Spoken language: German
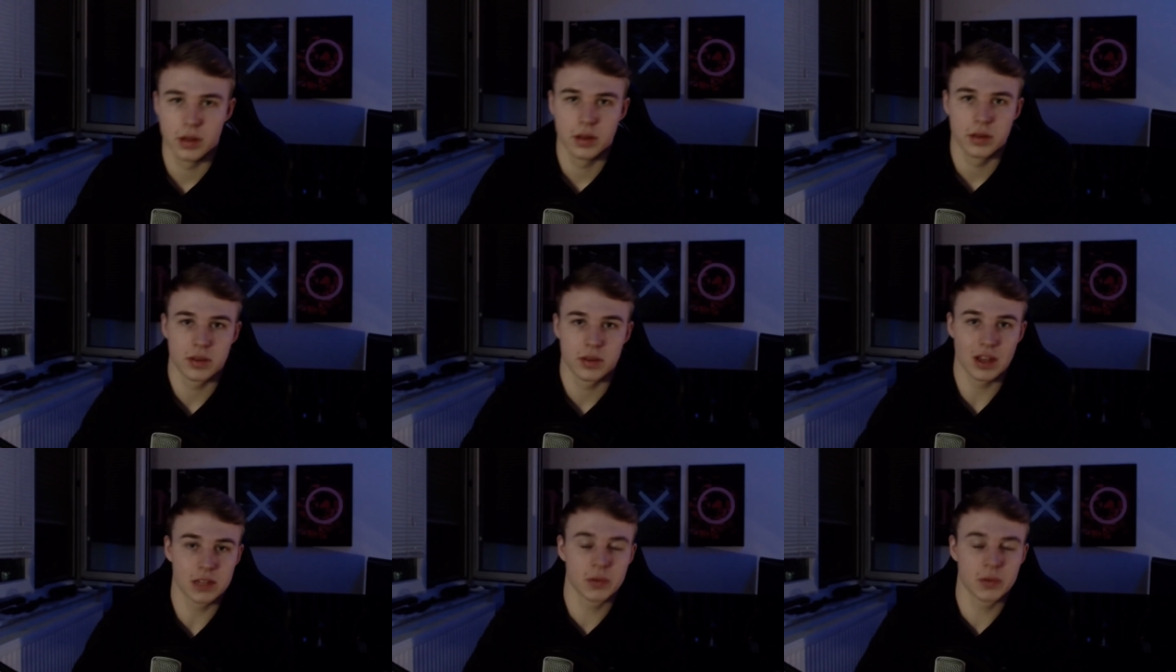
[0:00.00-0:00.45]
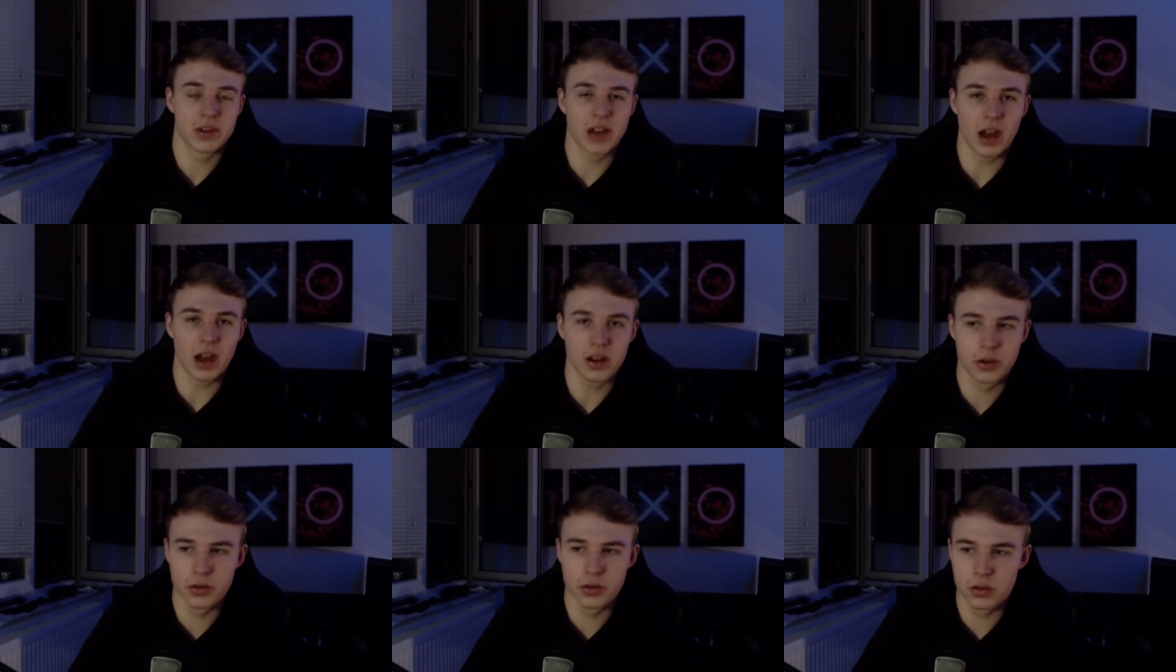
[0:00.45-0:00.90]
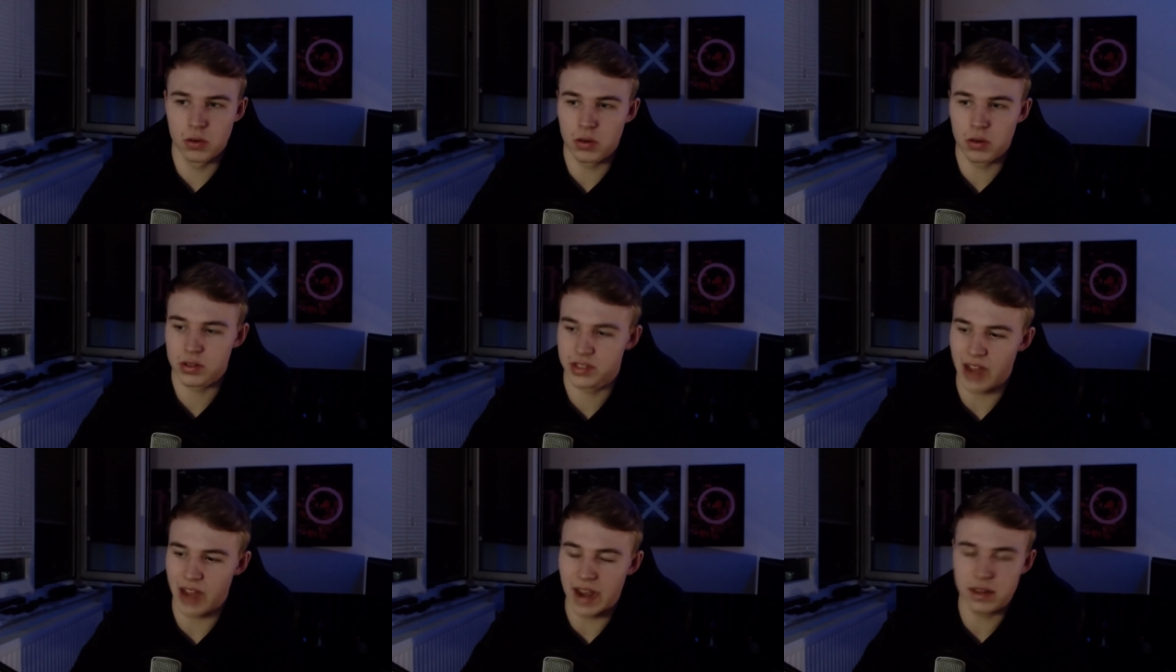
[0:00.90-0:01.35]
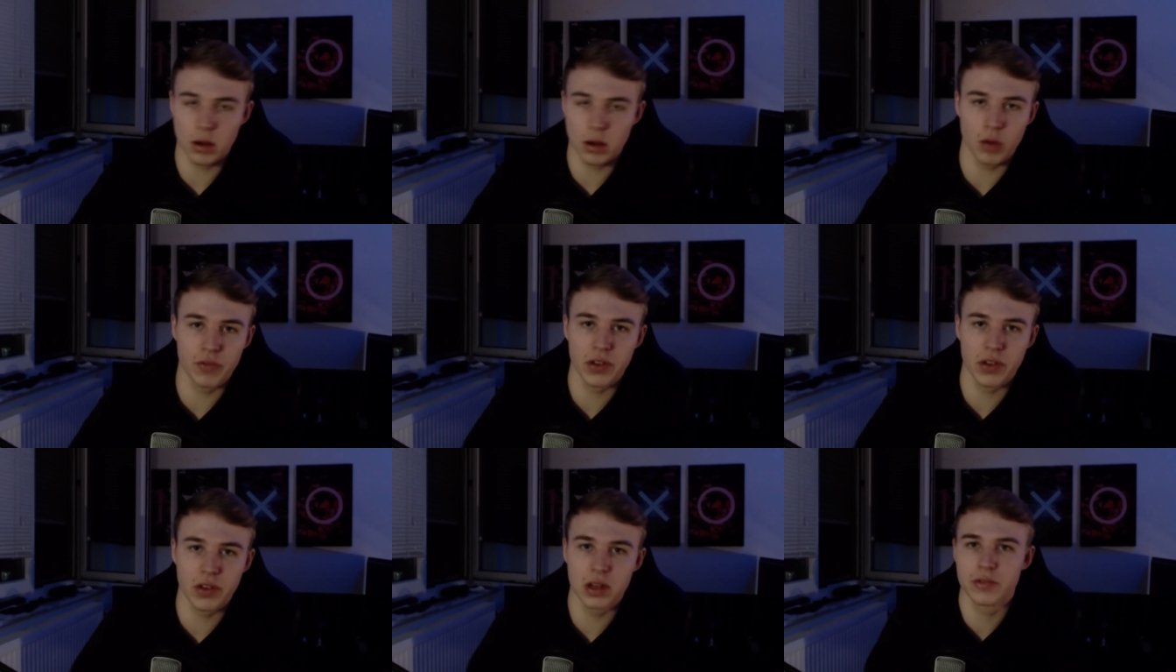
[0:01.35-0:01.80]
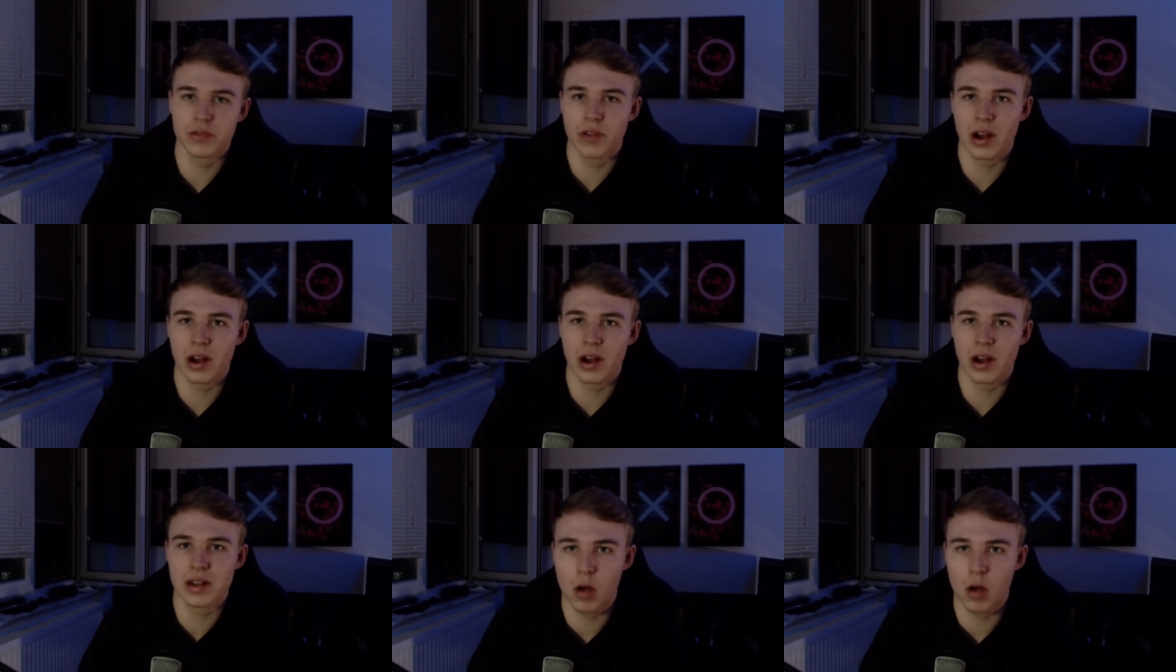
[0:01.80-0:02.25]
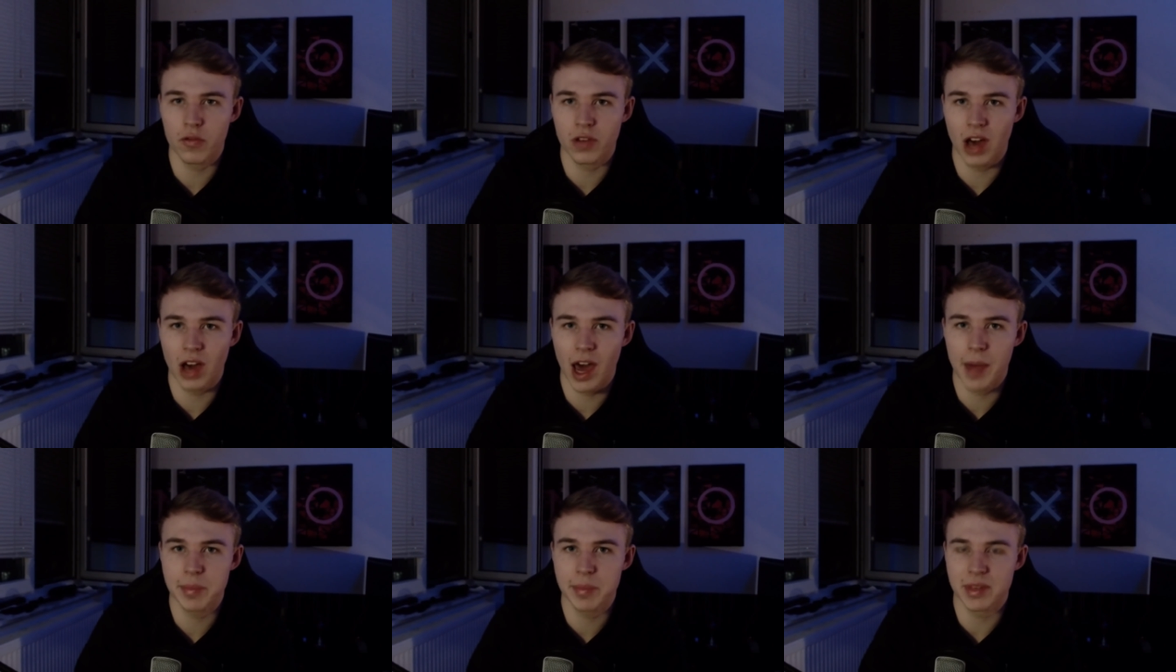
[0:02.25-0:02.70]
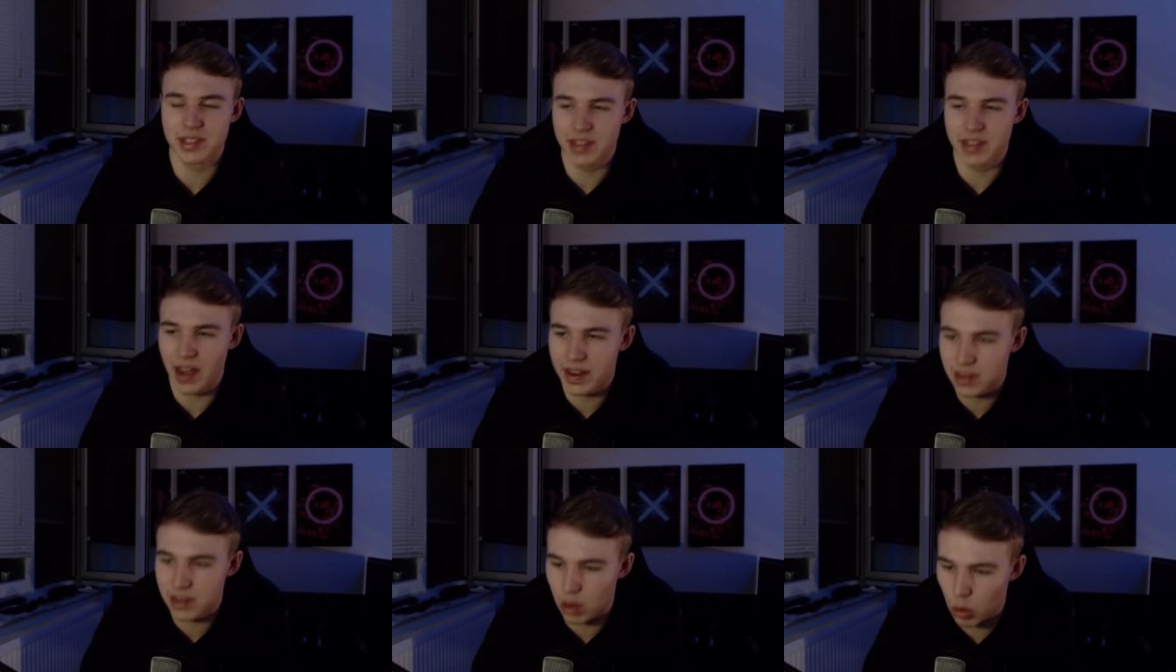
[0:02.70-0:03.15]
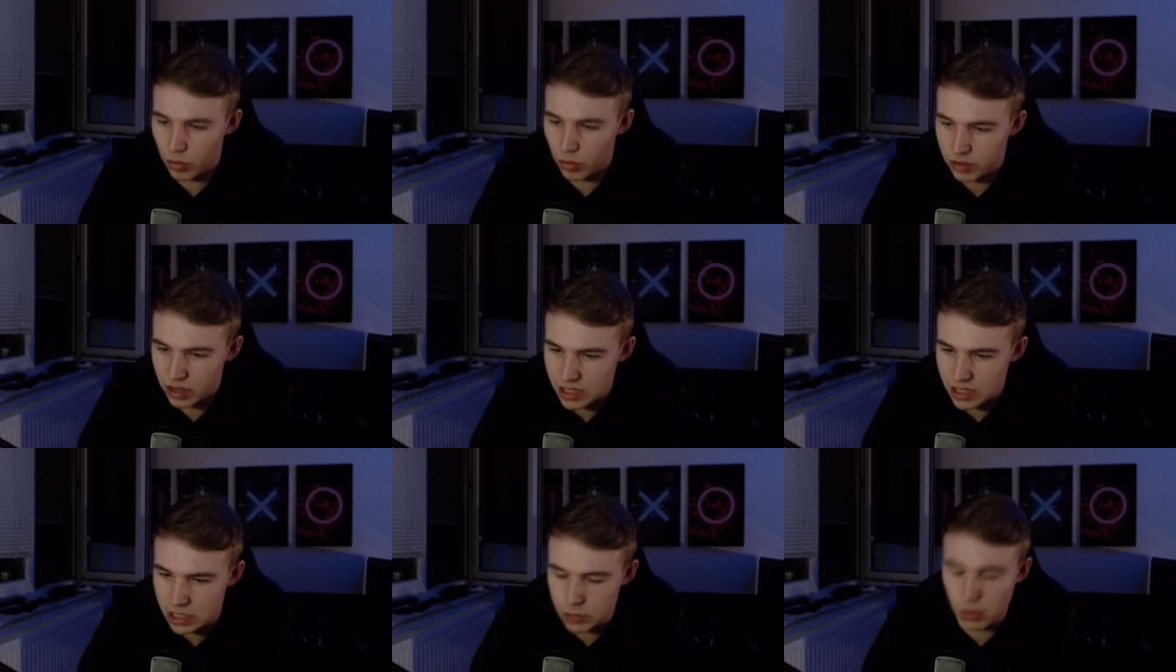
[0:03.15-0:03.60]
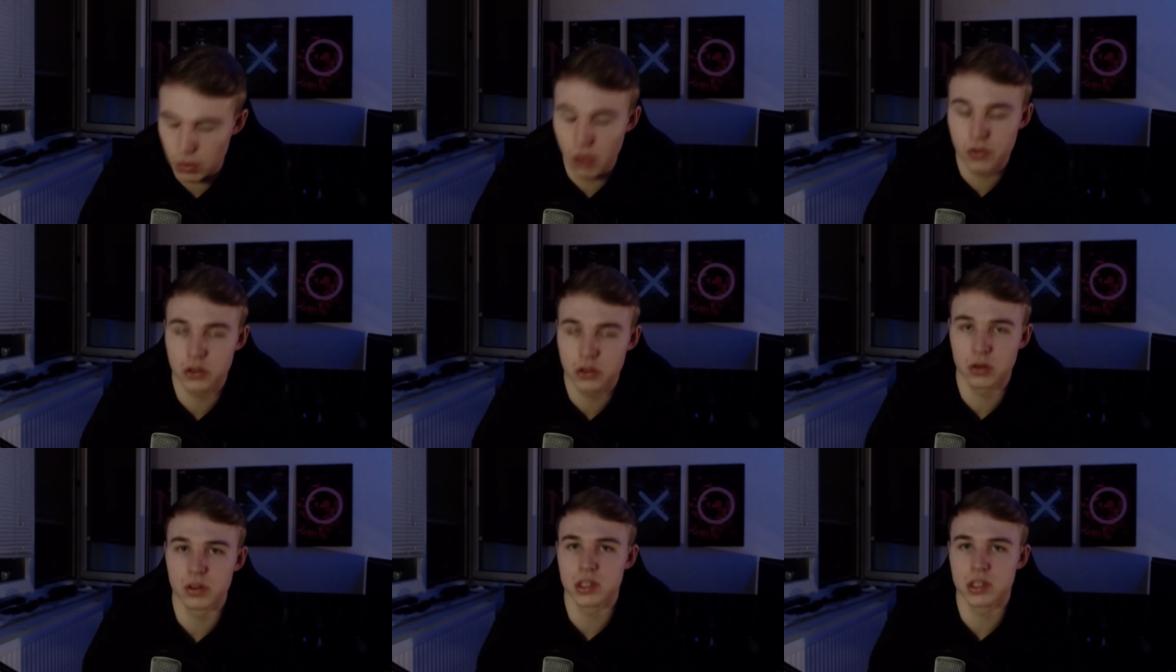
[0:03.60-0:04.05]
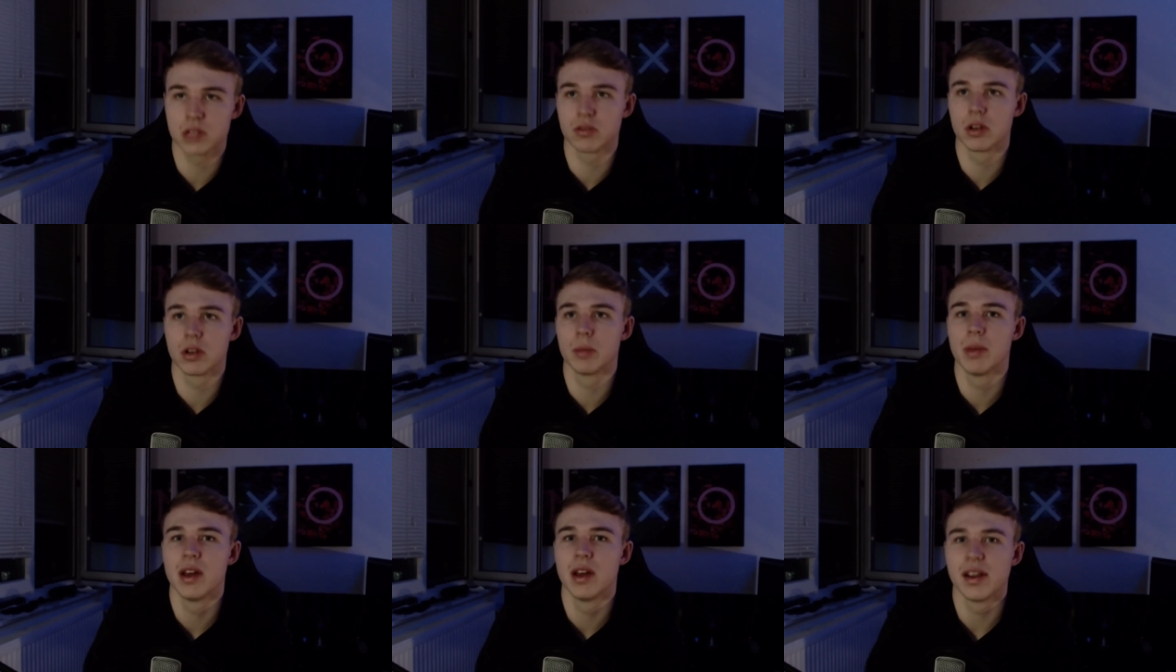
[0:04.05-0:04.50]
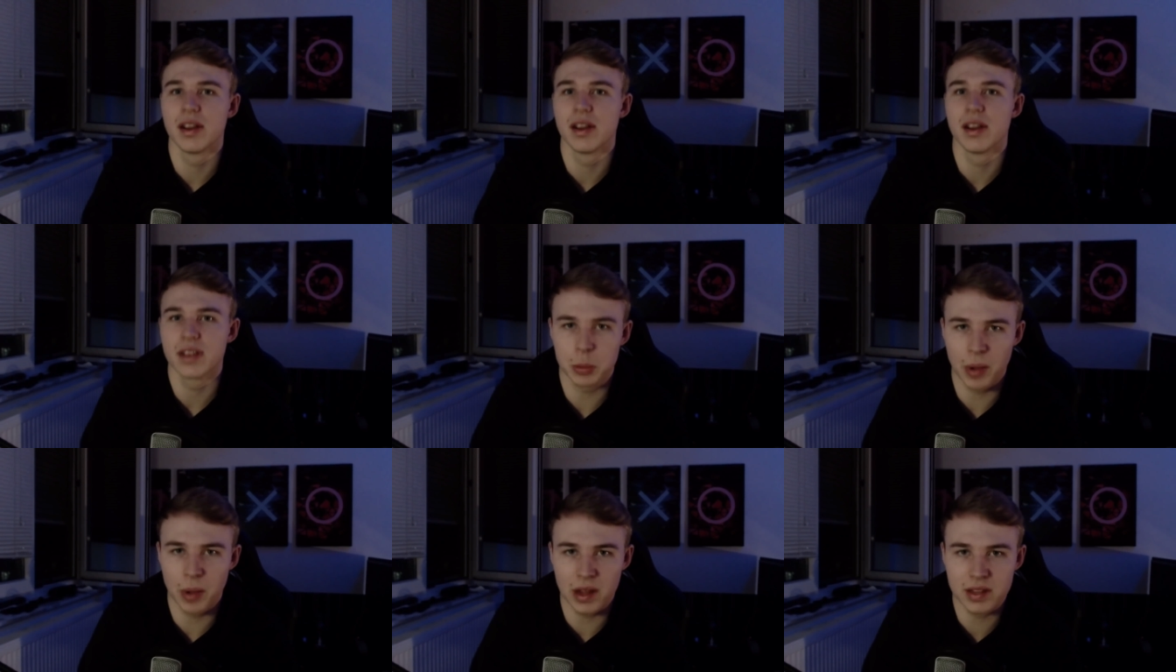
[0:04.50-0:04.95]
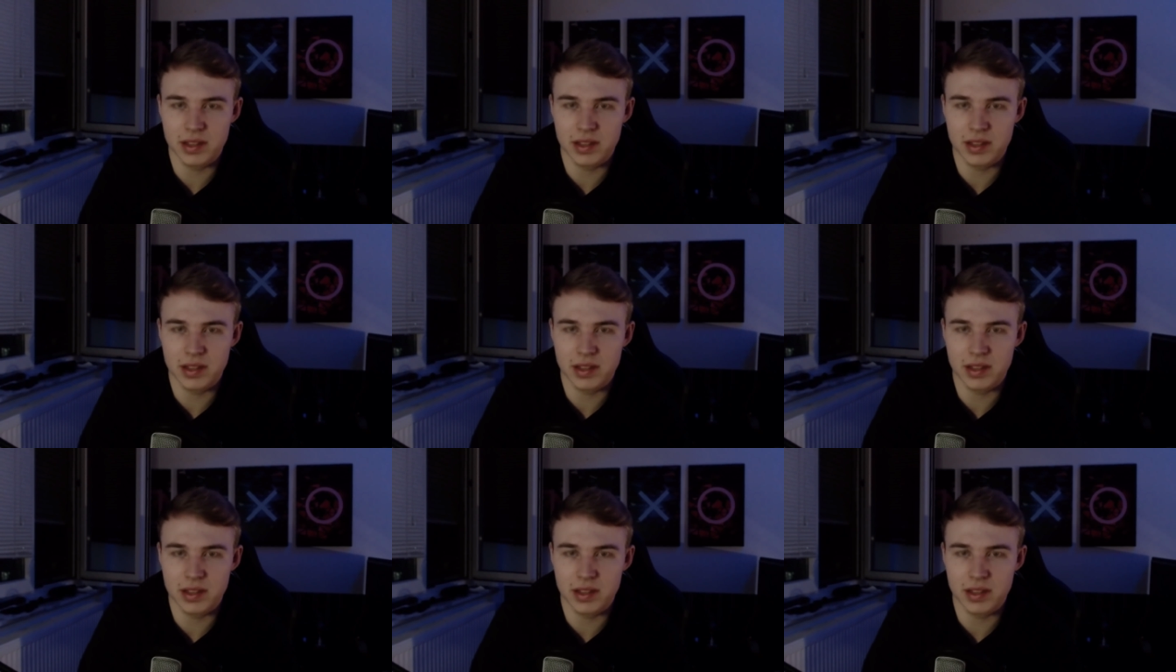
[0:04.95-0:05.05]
Das war die Ankündigung. Seid auf jeden Fall darauf gehypt. Seid auf den 12-Stunden-Stream gespannt.